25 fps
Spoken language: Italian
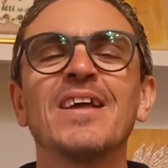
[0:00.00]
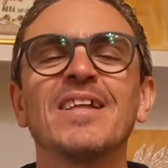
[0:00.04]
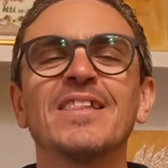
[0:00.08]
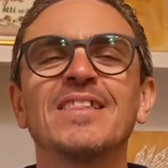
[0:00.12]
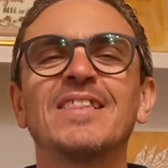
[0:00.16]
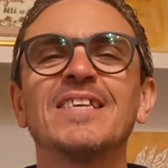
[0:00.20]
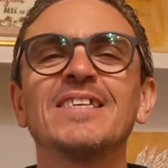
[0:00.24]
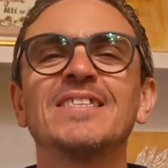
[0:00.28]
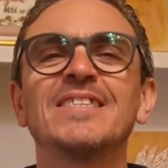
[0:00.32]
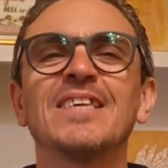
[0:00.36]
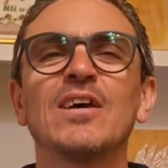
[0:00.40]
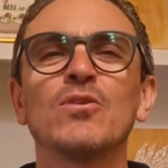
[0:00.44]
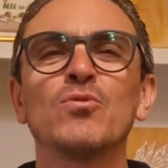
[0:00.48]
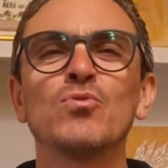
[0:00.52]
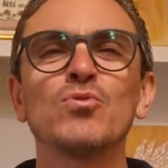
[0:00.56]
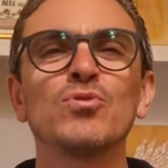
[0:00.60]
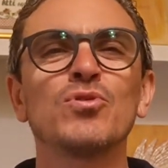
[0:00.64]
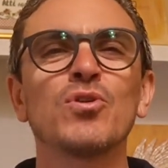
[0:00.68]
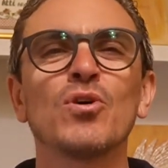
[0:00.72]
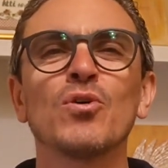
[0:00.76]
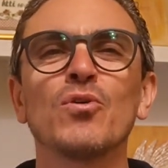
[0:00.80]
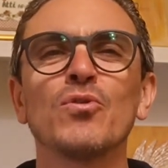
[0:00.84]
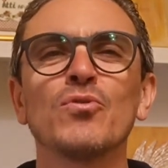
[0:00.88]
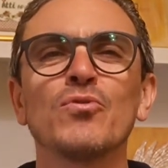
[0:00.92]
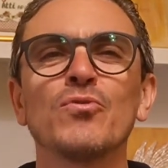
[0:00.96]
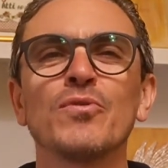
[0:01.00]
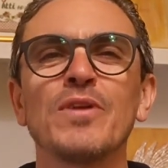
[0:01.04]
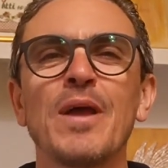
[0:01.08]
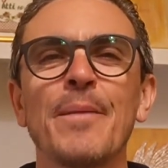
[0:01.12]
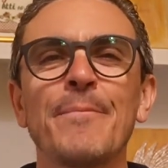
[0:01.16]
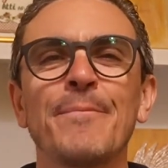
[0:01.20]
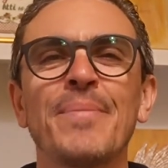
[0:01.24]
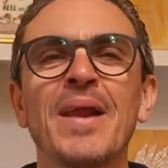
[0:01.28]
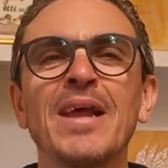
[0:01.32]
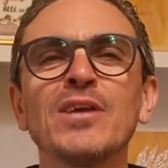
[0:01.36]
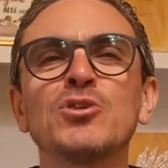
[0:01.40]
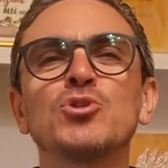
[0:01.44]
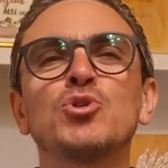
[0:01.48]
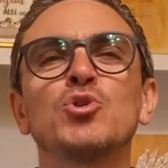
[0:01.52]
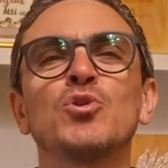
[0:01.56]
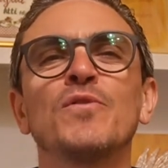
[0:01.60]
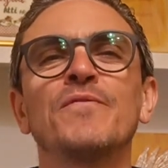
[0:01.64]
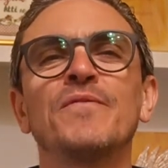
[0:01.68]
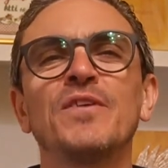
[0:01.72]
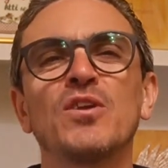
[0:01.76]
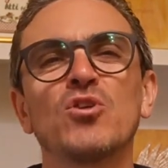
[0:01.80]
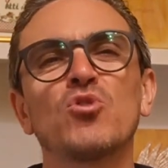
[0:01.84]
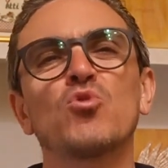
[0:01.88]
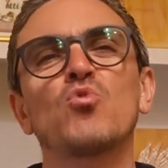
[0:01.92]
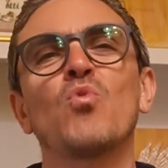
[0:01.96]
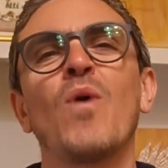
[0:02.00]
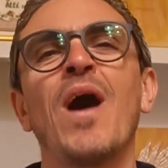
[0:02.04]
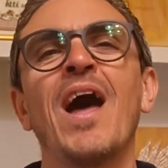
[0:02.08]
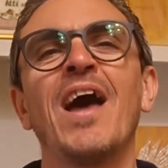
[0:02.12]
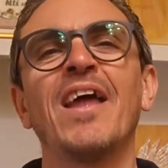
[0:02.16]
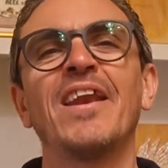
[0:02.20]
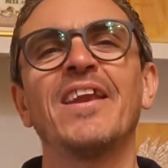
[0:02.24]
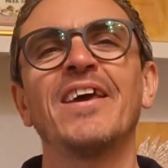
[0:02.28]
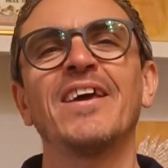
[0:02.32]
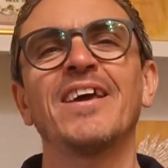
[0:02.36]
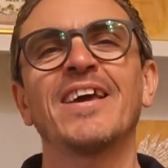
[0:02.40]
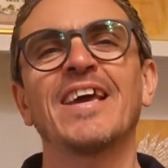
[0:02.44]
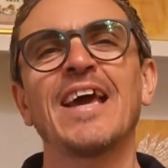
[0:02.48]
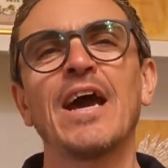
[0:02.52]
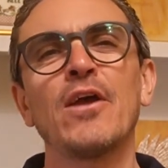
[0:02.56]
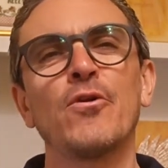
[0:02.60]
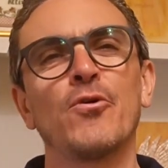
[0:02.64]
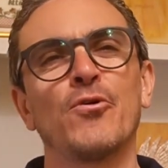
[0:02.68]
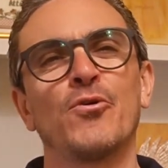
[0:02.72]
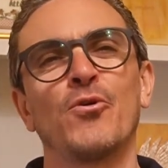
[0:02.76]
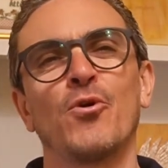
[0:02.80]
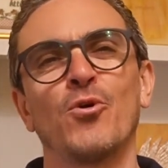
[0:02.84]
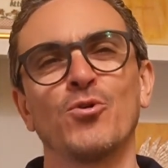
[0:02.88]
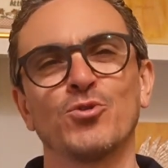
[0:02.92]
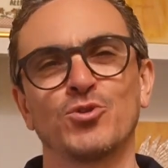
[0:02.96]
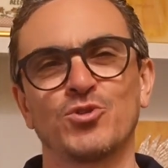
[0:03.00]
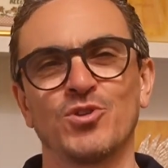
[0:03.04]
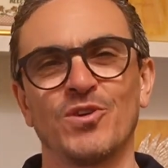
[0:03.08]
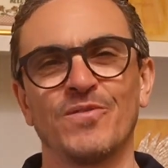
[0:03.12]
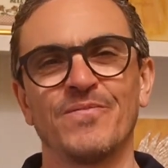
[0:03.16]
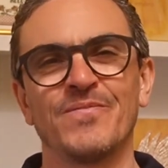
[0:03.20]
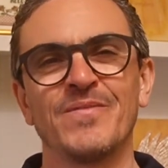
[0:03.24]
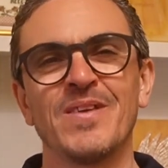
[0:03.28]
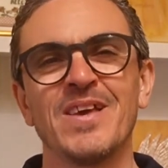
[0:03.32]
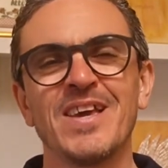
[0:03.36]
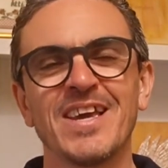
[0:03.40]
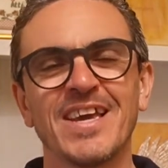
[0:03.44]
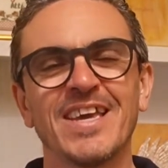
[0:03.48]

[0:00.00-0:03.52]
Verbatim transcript: ti saluto con un abbraccio virtuale caloroso.